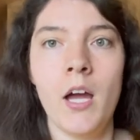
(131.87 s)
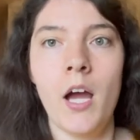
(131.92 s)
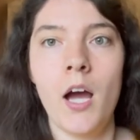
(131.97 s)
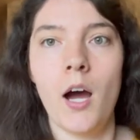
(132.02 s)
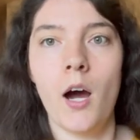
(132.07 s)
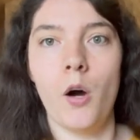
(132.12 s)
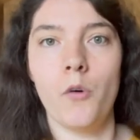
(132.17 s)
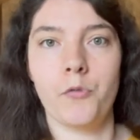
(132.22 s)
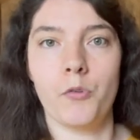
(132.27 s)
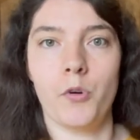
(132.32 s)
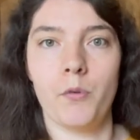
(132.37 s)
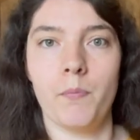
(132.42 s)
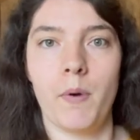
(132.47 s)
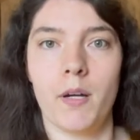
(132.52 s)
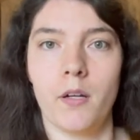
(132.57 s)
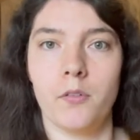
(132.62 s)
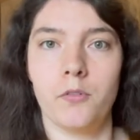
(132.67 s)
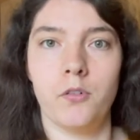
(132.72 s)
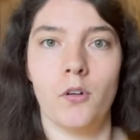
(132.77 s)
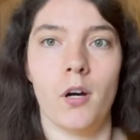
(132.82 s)
aufgrund
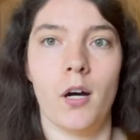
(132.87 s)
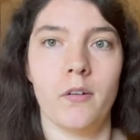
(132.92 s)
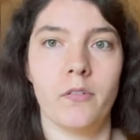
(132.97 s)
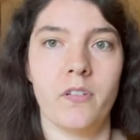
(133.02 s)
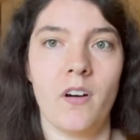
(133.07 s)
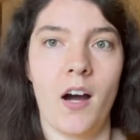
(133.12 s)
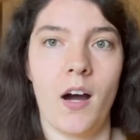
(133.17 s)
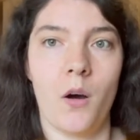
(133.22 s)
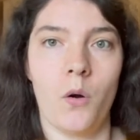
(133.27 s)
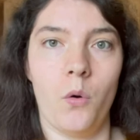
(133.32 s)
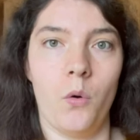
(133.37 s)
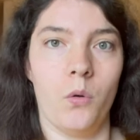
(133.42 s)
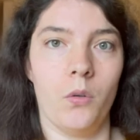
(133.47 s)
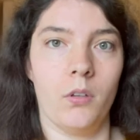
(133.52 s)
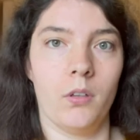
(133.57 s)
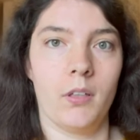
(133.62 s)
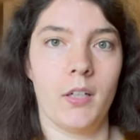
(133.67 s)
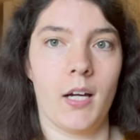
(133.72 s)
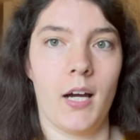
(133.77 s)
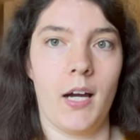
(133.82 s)
meiner
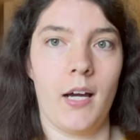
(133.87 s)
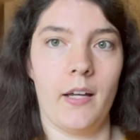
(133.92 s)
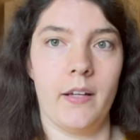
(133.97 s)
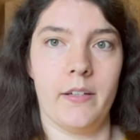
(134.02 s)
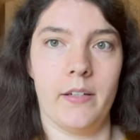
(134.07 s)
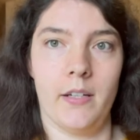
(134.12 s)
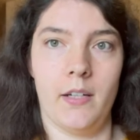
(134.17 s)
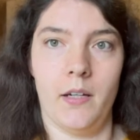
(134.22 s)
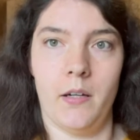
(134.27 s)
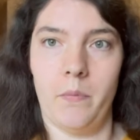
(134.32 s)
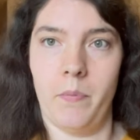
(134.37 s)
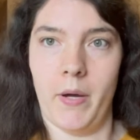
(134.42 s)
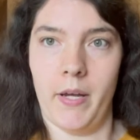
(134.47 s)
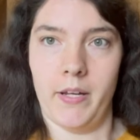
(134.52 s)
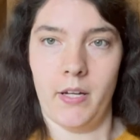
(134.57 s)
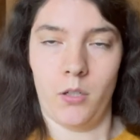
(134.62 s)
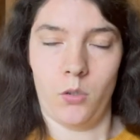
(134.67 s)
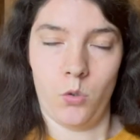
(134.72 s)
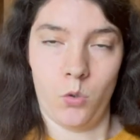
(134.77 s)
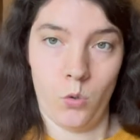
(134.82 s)
Vorerfahrungen gerade äh, bei
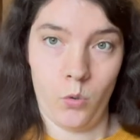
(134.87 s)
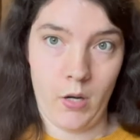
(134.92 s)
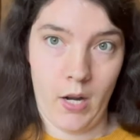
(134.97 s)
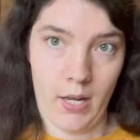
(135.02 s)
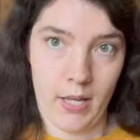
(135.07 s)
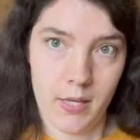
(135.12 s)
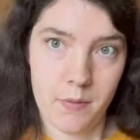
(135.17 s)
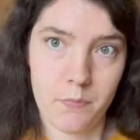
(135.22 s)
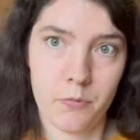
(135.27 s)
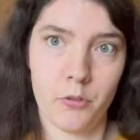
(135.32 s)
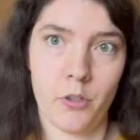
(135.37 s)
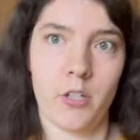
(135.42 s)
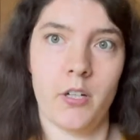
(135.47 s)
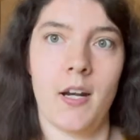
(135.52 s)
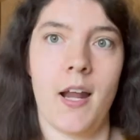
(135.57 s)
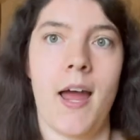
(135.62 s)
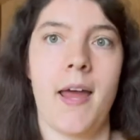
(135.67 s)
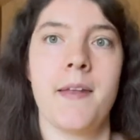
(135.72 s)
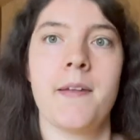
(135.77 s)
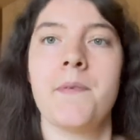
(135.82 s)
der
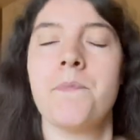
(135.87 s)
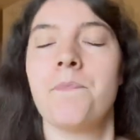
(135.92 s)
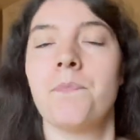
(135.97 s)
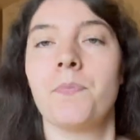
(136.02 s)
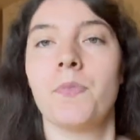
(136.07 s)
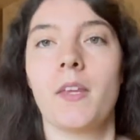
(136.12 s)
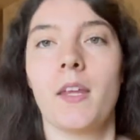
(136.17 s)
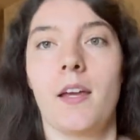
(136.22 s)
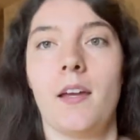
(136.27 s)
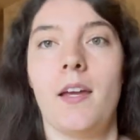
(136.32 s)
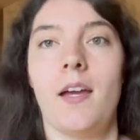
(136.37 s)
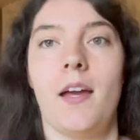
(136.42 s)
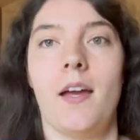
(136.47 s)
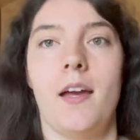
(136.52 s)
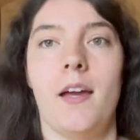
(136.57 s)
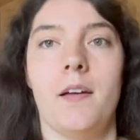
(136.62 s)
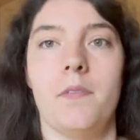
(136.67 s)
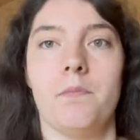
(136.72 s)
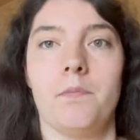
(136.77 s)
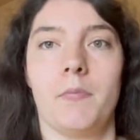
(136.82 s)
Corona-Impf-Hotline.
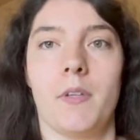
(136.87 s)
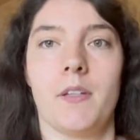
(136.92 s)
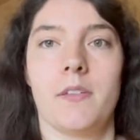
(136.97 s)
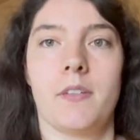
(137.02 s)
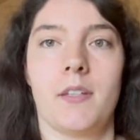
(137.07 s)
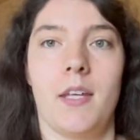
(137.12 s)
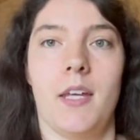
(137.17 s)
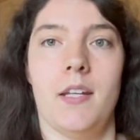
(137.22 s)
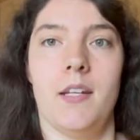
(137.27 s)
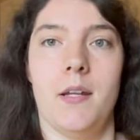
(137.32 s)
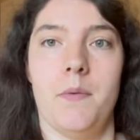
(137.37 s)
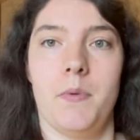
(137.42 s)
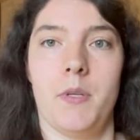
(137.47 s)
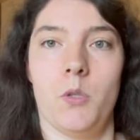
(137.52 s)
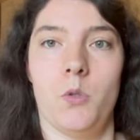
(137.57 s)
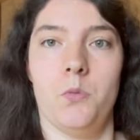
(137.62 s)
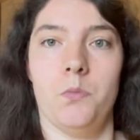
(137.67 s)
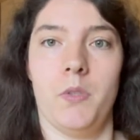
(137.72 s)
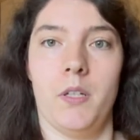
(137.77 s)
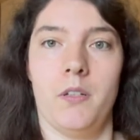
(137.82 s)
Ähm, es geht nämlich
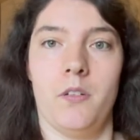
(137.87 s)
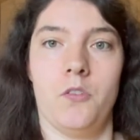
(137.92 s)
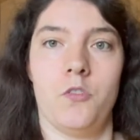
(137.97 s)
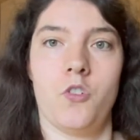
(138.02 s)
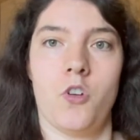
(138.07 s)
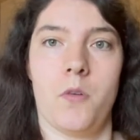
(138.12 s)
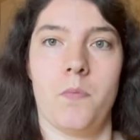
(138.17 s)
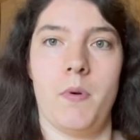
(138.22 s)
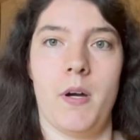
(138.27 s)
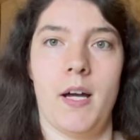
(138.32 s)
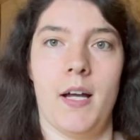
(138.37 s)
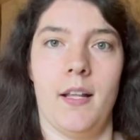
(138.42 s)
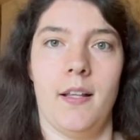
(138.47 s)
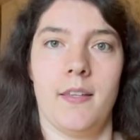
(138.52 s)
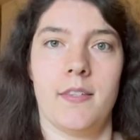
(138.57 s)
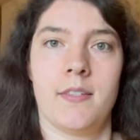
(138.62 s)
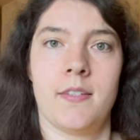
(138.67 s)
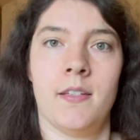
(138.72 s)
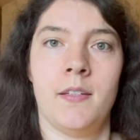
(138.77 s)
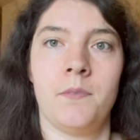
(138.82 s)
um einen Job
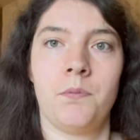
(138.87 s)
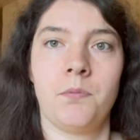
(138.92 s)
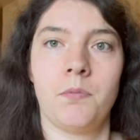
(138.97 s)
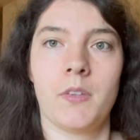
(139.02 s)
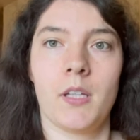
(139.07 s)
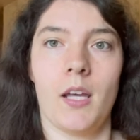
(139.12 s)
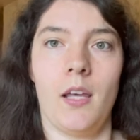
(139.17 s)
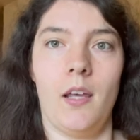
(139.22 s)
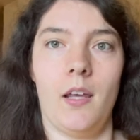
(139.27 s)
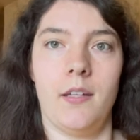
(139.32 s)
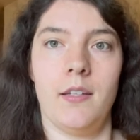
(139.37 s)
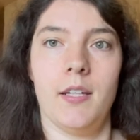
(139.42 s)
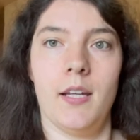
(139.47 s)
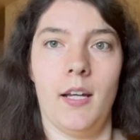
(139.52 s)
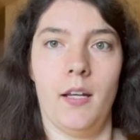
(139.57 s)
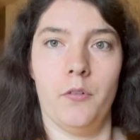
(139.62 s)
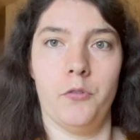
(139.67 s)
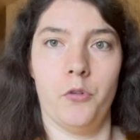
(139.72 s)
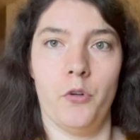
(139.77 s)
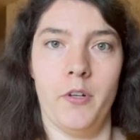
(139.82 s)
als äh,
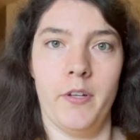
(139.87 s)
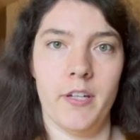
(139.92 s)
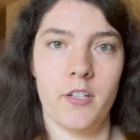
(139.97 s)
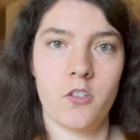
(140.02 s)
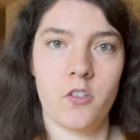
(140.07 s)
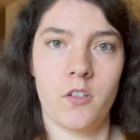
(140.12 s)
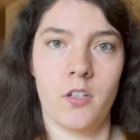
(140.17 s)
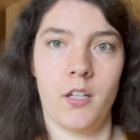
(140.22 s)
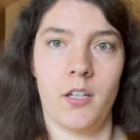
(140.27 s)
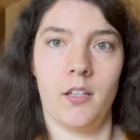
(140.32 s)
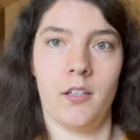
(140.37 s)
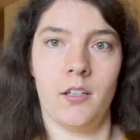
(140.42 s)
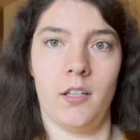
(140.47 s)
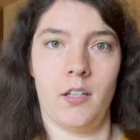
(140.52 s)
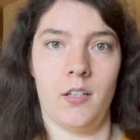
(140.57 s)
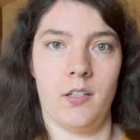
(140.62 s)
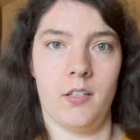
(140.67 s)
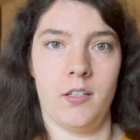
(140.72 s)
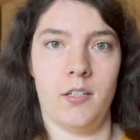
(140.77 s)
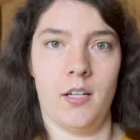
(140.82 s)
Telefonistin
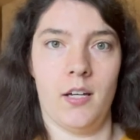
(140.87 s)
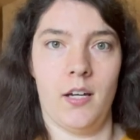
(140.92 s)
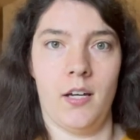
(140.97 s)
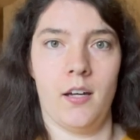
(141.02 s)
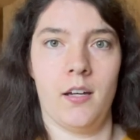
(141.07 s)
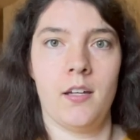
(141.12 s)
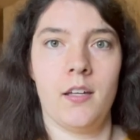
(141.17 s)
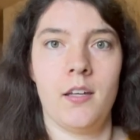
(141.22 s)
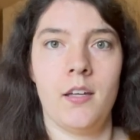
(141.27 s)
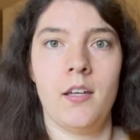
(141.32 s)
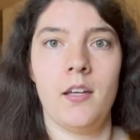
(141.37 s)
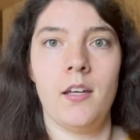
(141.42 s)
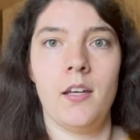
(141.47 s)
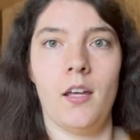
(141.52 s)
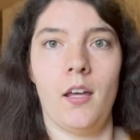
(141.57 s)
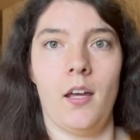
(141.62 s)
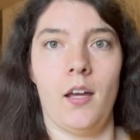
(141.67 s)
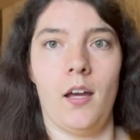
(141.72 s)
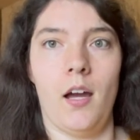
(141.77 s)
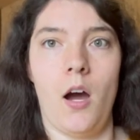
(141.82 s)
in der
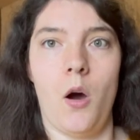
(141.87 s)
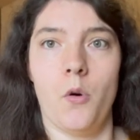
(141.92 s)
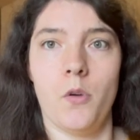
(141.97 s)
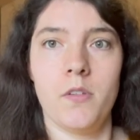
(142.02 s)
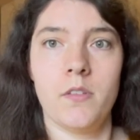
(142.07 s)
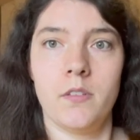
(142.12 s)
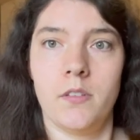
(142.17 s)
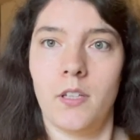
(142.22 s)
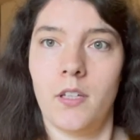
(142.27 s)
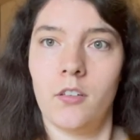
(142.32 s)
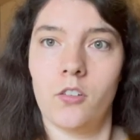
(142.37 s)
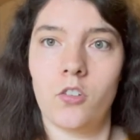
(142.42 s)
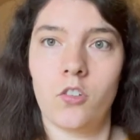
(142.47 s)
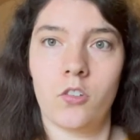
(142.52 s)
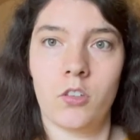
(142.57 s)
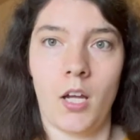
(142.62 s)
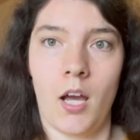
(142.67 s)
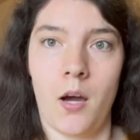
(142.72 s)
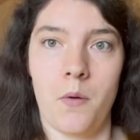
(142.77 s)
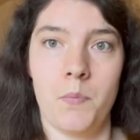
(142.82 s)
äh,
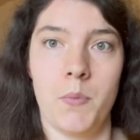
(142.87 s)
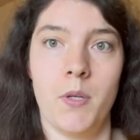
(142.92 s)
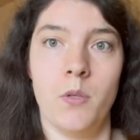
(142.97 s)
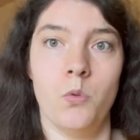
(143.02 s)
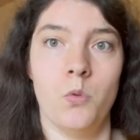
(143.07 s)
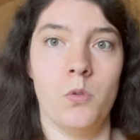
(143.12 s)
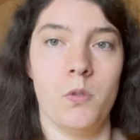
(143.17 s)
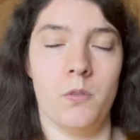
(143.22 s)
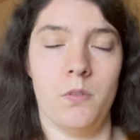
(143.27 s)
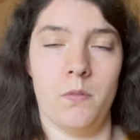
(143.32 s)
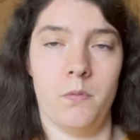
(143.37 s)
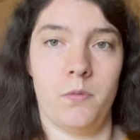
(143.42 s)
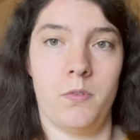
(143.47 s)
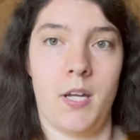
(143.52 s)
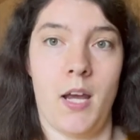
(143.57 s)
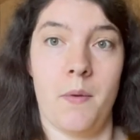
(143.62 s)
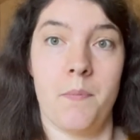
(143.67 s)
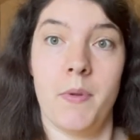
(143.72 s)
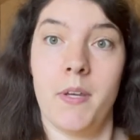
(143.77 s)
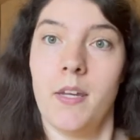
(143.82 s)

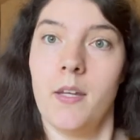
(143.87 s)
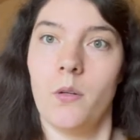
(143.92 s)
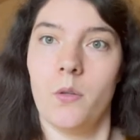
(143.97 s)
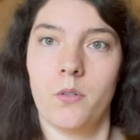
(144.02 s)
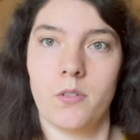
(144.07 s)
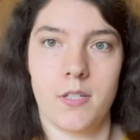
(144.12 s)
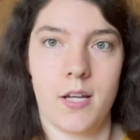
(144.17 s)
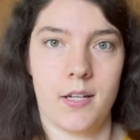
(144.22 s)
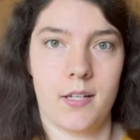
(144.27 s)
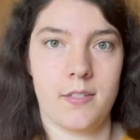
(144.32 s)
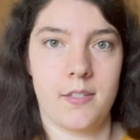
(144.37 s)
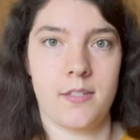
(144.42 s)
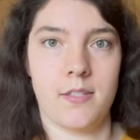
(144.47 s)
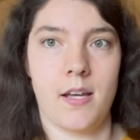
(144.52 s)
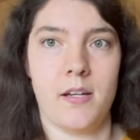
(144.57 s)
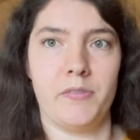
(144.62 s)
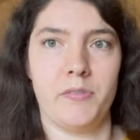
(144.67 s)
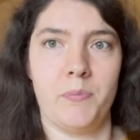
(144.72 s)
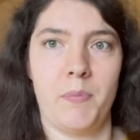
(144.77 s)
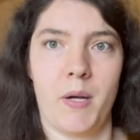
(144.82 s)
Außendienstterminierung, sage ich jetzt
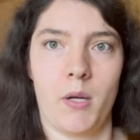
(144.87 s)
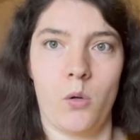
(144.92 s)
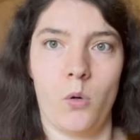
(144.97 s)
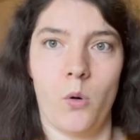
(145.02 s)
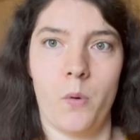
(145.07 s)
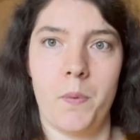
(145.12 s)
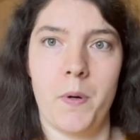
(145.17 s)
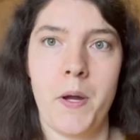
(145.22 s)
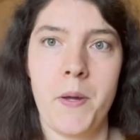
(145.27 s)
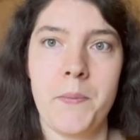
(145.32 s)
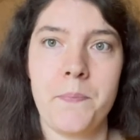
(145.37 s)
einfach mal grob